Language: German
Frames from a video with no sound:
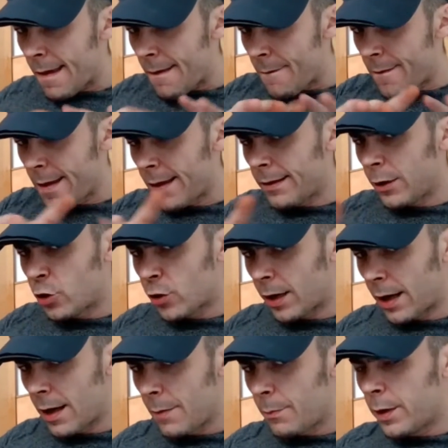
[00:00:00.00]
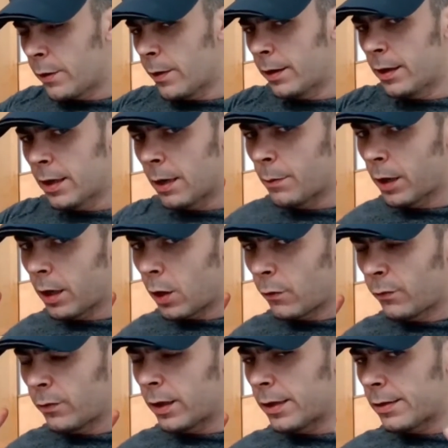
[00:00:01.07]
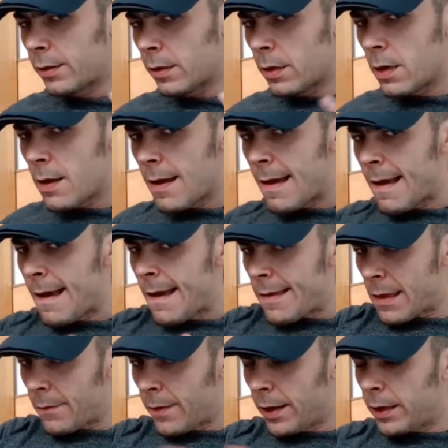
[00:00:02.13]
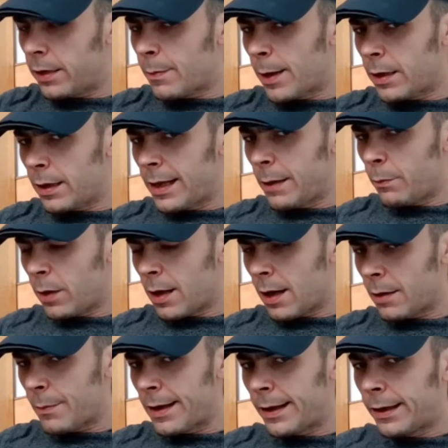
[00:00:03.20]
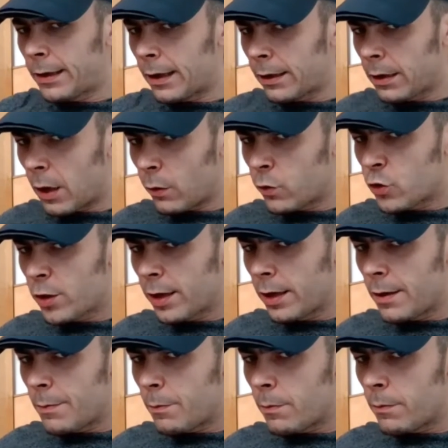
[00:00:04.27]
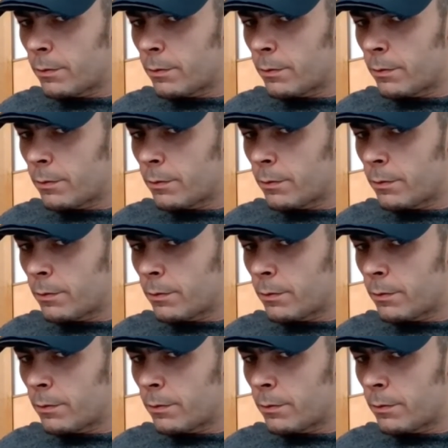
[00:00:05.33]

werde ich schreiben, ich werde die Kamera laufen lassen. Da werde ich mein Leben lang meine Gedanken aufschreiben.